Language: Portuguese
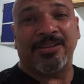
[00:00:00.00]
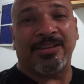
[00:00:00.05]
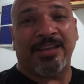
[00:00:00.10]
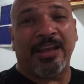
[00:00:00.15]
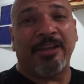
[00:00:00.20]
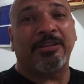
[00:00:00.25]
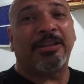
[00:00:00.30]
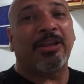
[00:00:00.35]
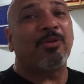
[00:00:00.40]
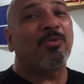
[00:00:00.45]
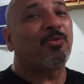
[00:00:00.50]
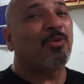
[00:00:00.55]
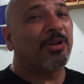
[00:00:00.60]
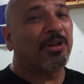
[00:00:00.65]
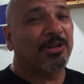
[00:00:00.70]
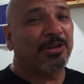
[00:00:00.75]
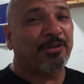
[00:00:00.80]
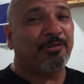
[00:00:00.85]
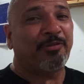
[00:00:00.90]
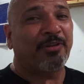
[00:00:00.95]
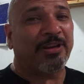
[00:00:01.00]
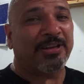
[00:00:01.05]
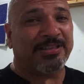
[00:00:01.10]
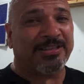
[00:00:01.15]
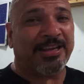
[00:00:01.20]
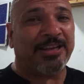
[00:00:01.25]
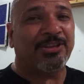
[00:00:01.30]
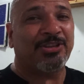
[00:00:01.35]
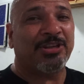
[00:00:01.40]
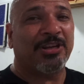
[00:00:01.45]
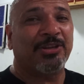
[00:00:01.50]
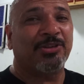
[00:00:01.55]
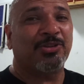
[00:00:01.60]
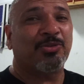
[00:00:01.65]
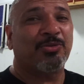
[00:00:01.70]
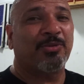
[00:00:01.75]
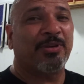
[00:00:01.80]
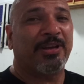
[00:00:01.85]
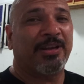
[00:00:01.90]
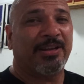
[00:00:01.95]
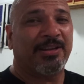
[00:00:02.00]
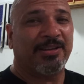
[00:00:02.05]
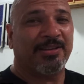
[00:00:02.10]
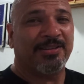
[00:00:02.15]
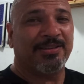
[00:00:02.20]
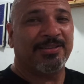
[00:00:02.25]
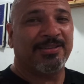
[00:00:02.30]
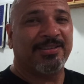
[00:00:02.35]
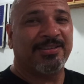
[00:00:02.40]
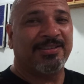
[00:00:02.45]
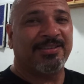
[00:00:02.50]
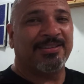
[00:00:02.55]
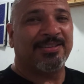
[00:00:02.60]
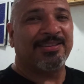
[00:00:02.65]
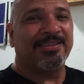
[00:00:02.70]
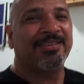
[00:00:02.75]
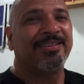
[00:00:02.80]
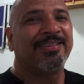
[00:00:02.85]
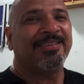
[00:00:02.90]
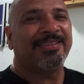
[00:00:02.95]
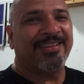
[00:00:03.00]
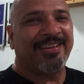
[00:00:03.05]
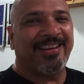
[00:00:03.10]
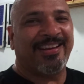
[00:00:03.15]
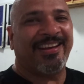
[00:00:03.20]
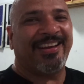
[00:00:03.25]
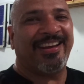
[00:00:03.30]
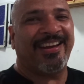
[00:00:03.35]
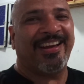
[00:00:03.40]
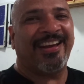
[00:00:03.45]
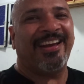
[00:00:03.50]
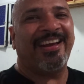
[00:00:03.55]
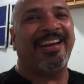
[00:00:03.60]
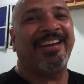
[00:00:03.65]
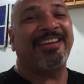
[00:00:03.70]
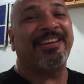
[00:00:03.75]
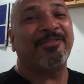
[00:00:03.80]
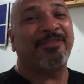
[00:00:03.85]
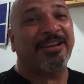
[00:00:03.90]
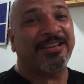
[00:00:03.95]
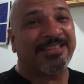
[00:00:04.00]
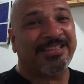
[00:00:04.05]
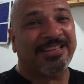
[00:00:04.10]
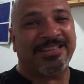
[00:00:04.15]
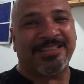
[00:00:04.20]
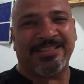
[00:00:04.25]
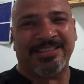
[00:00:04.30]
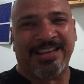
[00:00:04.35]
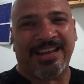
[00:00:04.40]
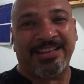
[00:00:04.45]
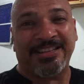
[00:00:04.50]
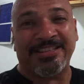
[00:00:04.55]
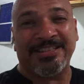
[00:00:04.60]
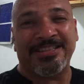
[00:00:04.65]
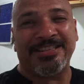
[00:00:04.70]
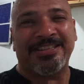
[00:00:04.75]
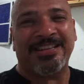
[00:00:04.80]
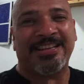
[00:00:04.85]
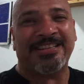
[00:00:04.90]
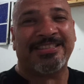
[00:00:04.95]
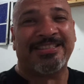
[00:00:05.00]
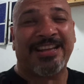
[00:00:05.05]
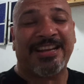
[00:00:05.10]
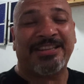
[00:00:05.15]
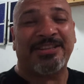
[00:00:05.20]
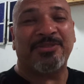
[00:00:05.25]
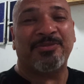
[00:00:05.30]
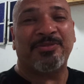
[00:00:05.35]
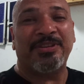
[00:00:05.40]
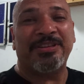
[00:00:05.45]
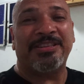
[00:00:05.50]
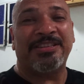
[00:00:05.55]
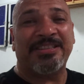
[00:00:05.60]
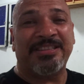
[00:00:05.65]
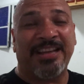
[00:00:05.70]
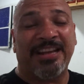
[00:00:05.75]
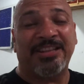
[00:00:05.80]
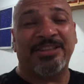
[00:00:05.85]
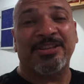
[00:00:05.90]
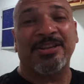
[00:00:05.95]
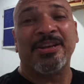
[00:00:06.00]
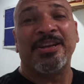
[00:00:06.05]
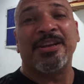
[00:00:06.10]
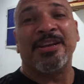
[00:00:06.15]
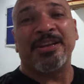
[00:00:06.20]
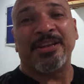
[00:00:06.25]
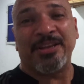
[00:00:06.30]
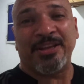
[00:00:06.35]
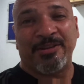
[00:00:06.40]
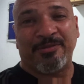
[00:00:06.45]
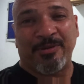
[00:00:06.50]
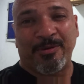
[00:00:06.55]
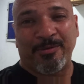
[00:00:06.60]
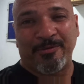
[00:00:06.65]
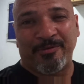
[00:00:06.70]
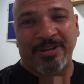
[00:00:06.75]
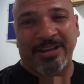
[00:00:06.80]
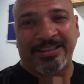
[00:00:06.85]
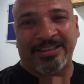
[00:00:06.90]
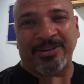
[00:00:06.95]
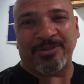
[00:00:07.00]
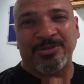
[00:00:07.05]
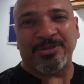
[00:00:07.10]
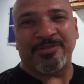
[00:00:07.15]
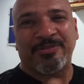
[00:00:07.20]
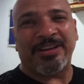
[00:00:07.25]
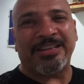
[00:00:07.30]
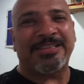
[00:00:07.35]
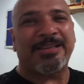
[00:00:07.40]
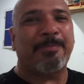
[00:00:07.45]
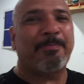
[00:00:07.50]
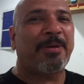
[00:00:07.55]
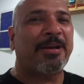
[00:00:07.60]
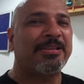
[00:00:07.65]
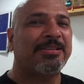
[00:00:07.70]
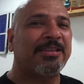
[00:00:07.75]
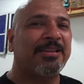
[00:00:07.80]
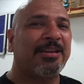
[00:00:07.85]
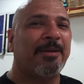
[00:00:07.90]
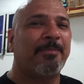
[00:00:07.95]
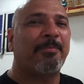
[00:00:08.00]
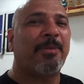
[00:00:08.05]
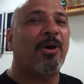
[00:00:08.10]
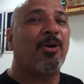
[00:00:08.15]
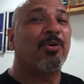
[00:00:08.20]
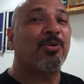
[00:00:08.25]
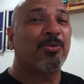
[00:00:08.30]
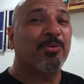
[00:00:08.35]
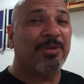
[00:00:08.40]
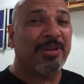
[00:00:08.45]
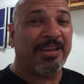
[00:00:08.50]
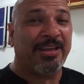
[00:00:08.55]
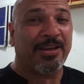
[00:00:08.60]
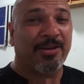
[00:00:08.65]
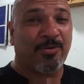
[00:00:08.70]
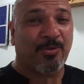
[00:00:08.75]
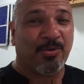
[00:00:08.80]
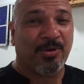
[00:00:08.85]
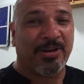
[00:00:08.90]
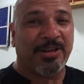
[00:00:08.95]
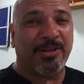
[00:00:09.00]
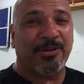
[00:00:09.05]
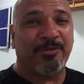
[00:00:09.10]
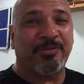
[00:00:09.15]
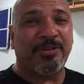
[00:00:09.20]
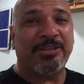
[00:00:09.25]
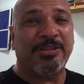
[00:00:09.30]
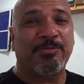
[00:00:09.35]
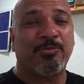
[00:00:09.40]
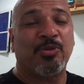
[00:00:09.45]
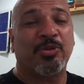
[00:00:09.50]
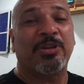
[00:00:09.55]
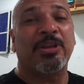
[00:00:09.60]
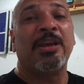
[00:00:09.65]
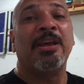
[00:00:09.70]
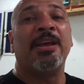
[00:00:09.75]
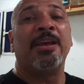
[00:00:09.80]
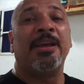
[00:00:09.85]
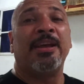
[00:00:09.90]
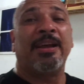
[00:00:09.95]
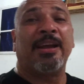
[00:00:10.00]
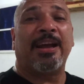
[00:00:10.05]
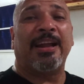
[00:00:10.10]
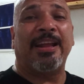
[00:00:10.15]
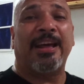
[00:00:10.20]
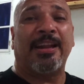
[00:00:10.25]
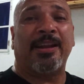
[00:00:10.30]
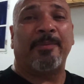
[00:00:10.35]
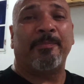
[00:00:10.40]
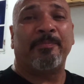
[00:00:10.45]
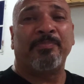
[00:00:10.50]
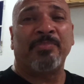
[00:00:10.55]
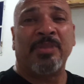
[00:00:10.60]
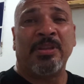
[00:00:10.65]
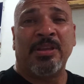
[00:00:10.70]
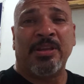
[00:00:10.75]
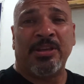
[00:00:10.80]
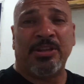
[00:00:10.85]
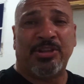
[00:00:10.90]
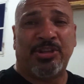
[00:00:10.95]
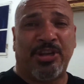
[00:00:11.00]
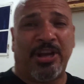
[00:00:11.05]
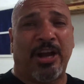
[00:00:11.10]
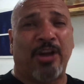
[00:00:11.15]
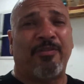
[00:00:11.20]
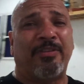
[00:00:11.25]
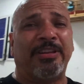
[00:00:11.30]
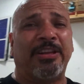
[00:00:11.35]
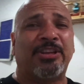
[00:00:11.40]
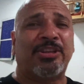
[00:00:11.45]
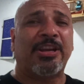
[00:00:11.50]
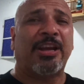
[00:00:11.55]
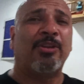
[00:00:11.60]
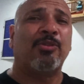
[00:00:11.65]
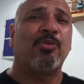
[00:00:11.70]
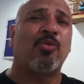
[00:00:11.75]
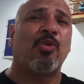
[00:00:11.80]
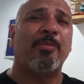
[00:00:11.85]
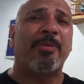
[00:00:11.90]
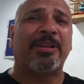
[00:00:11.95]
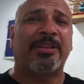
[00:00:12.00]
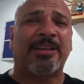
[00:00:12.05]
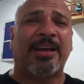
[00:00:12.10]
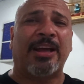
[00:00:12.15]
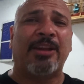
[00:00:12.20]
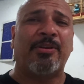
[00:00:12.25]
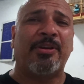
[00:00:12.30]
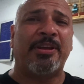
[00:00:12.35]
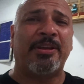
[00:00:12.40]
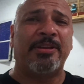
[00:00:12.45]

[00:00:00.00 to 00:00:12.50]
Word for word: hein? Quem tem um coleiro que fica 7 anos com ele? É, e vai ser 7, 17, 27. E vamos ver até onde vai essa parceria Mauro e Colheiro Facebook. Galera, Thiago vai deixar aí no comentário